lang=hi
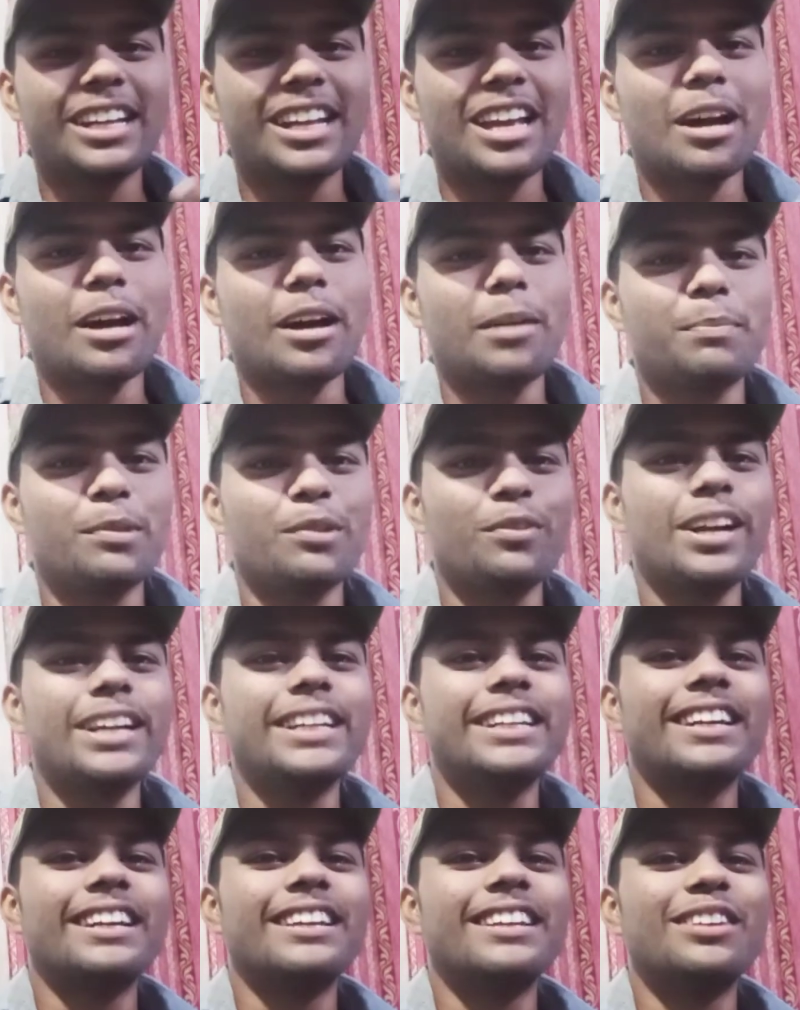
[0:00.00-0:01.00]
क्या
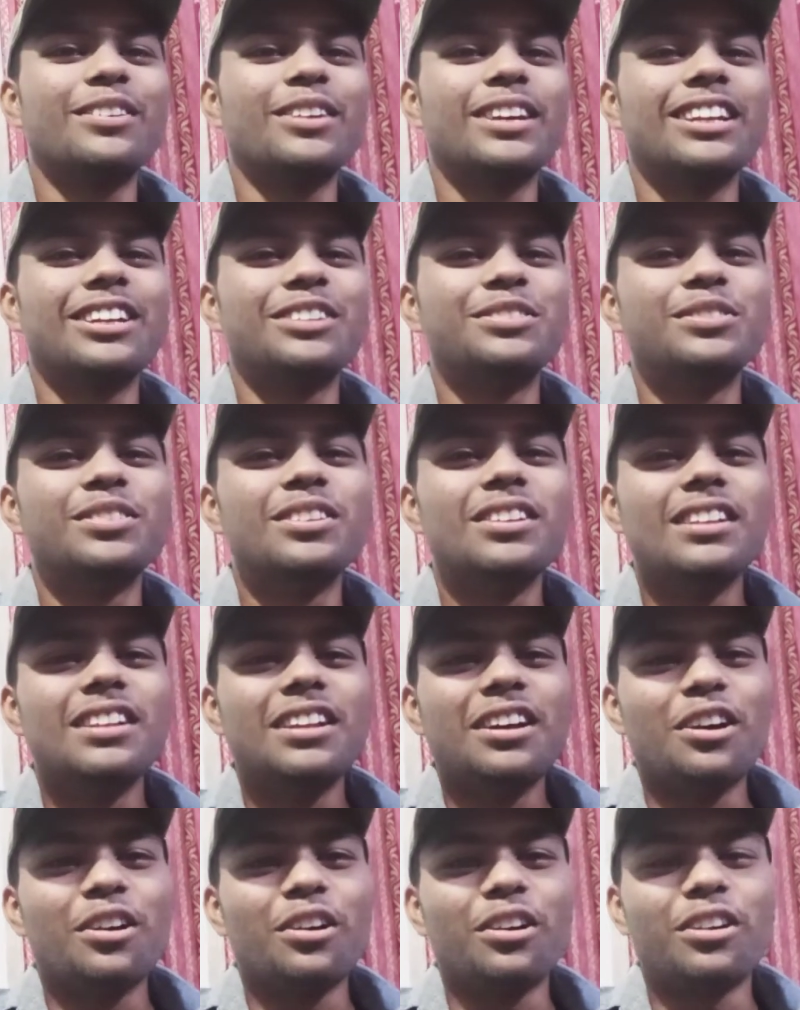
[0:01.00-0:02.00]
प्रोवाइड करने वाला हूँ
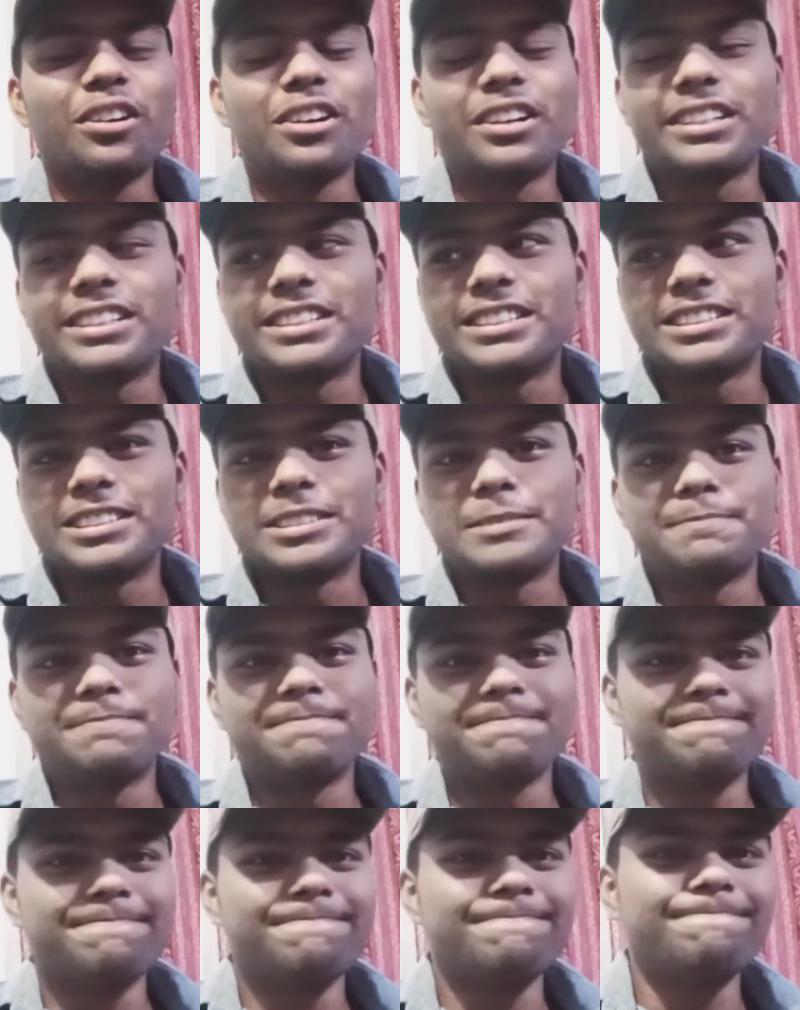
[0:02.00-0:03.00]
और
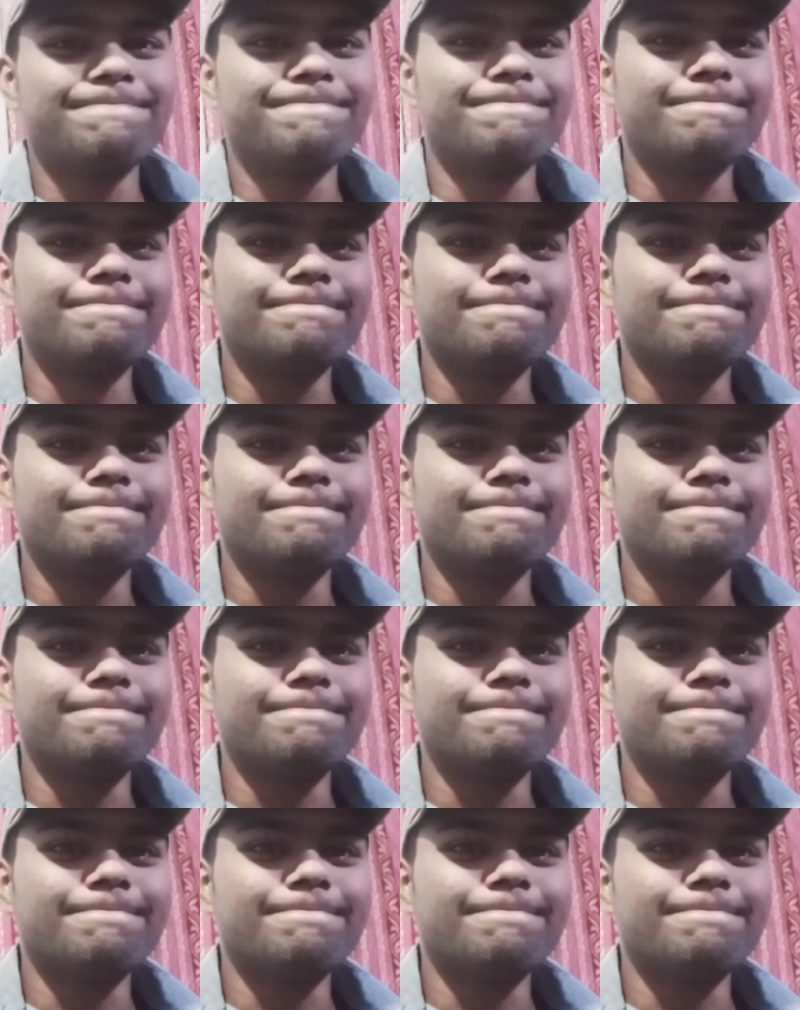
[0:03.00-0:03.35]
हम्म,